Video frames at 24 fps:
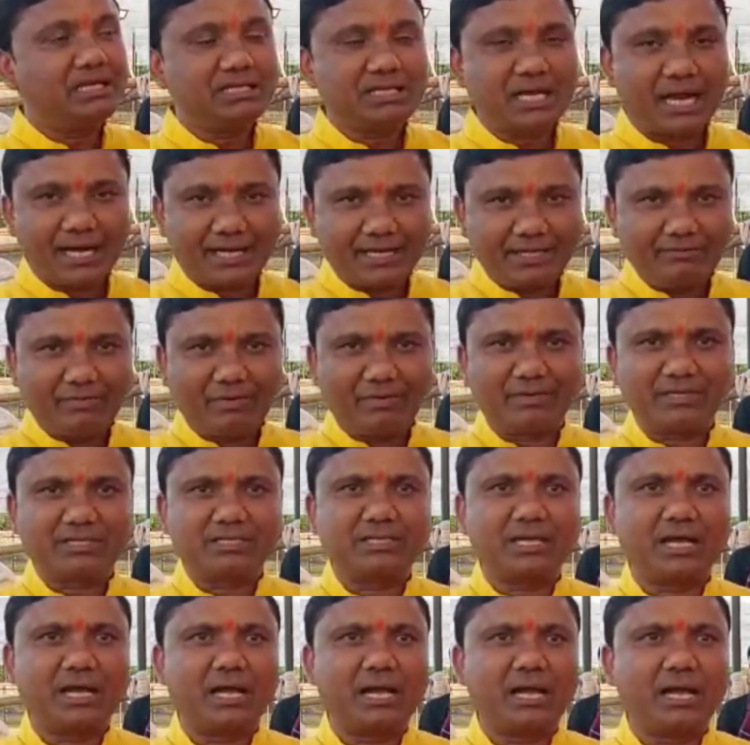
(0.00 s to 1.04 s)
सारी
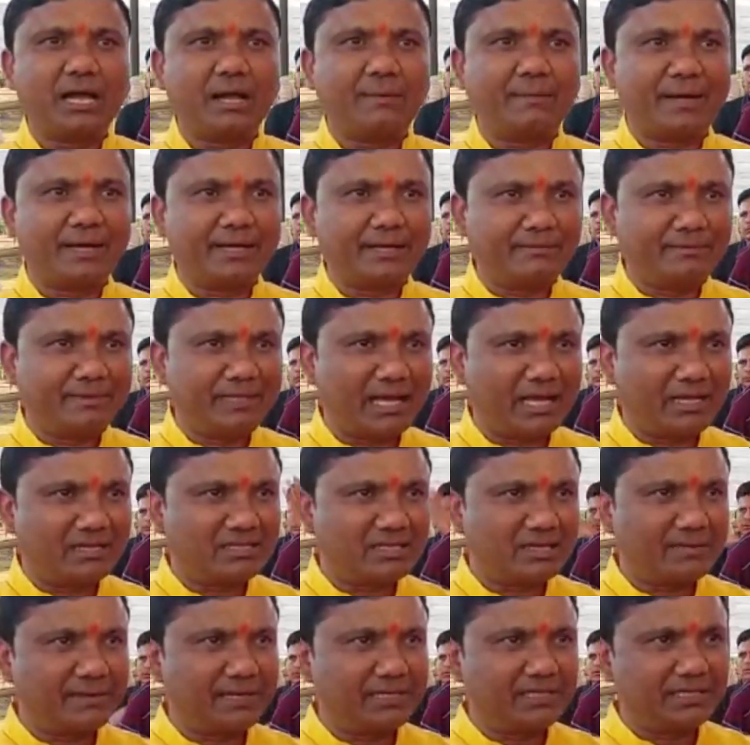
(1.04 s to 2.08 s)
व्यवस्था हमारे
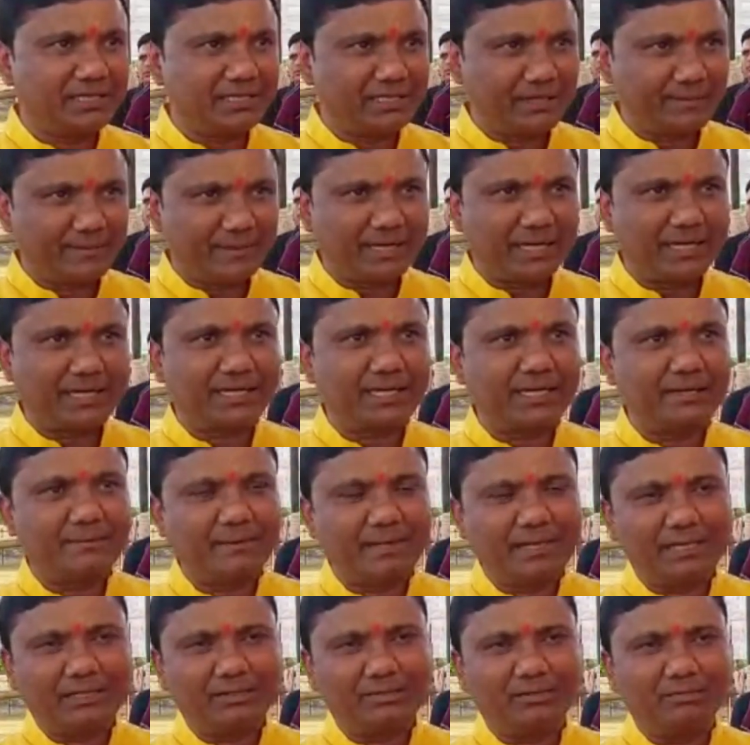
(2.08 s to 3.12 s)
विधानसभा क्षेत्र में कार्यक्रम
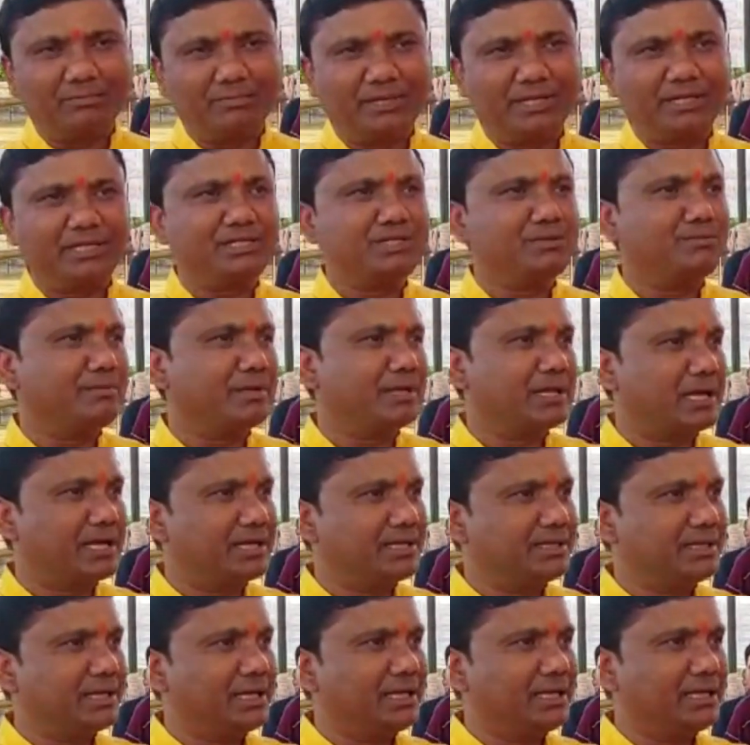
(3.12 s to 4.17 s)
है तो मेरी
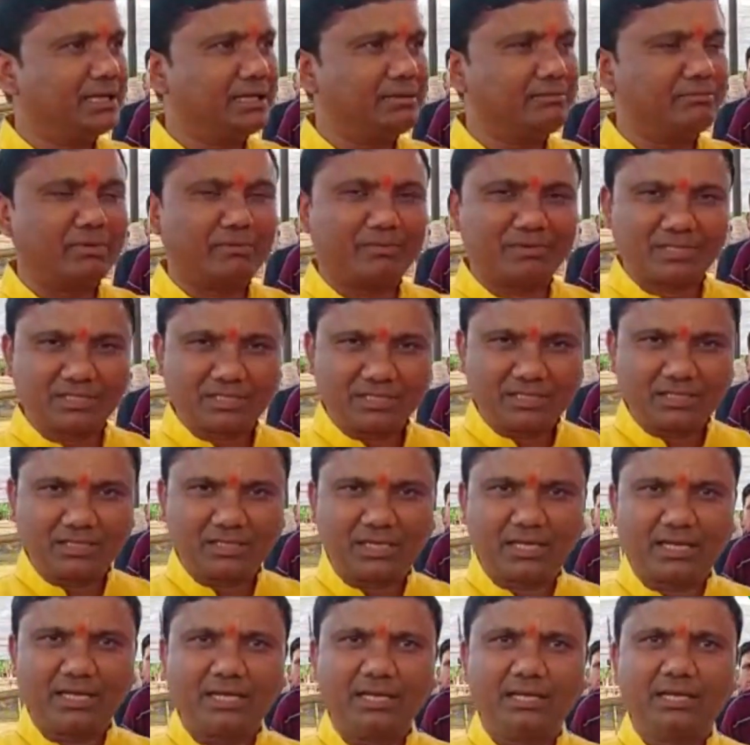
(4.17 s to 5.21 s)
जिम्मेदारी है कि व्यवस्थित
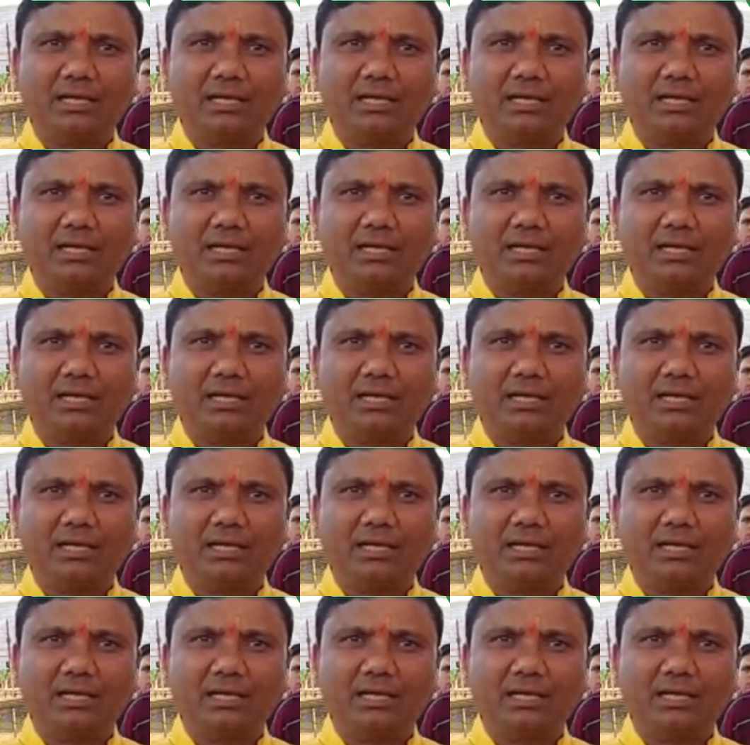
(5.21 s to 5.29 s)
रहे